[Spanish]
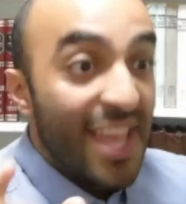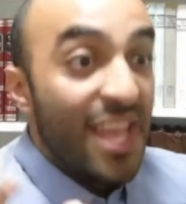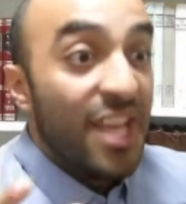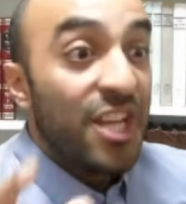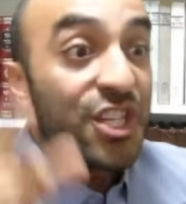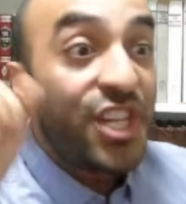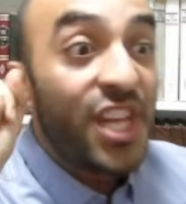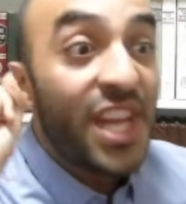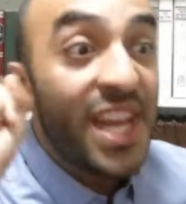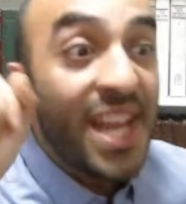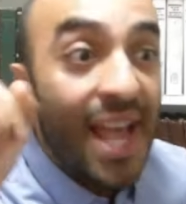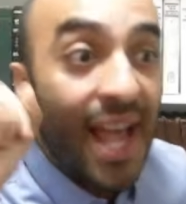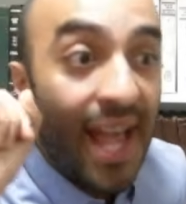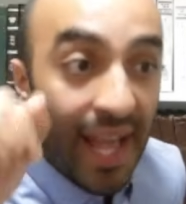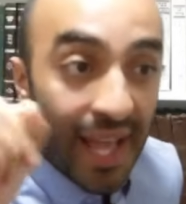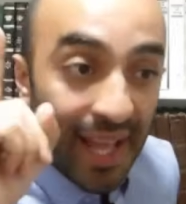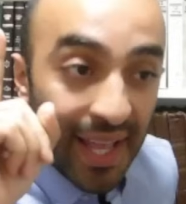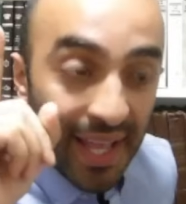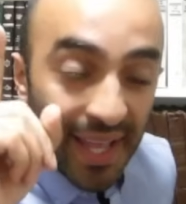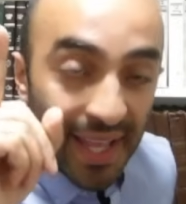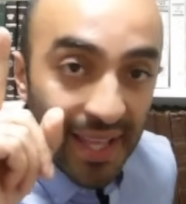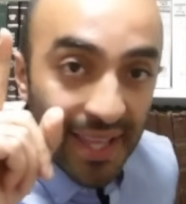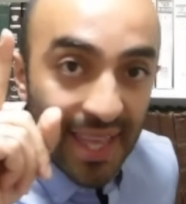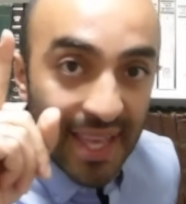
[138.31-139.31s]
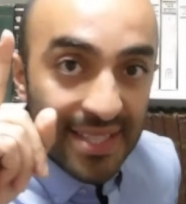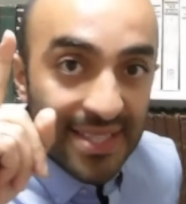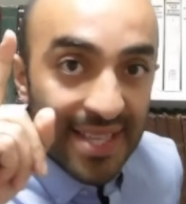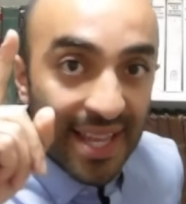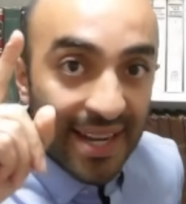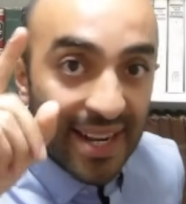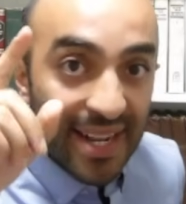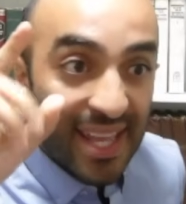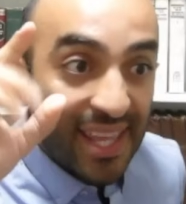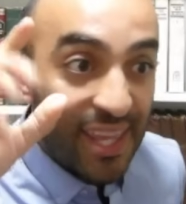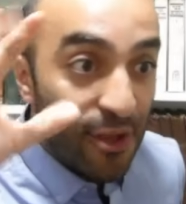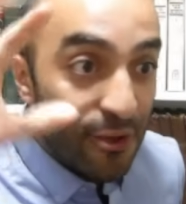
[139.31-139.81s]
Shia, que es la
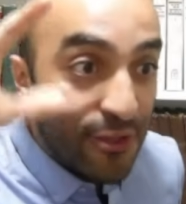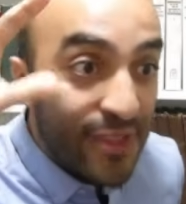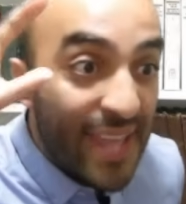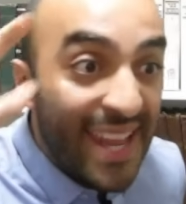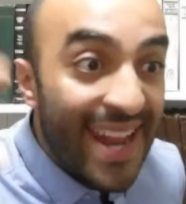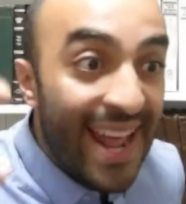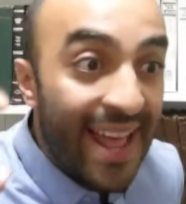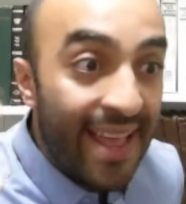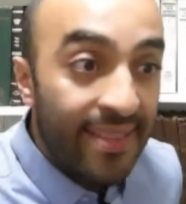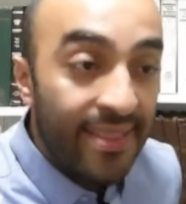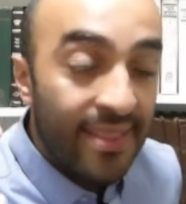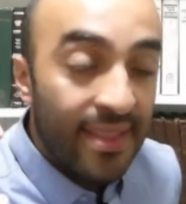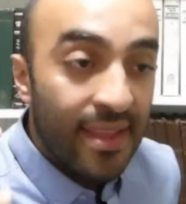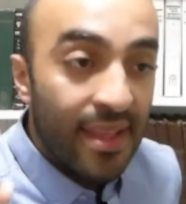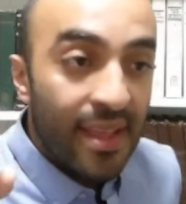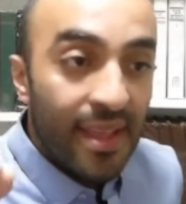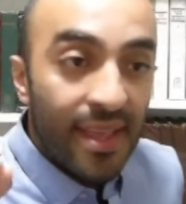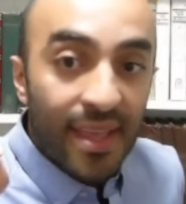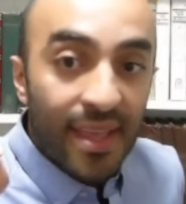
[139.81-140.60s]
religión de Irán,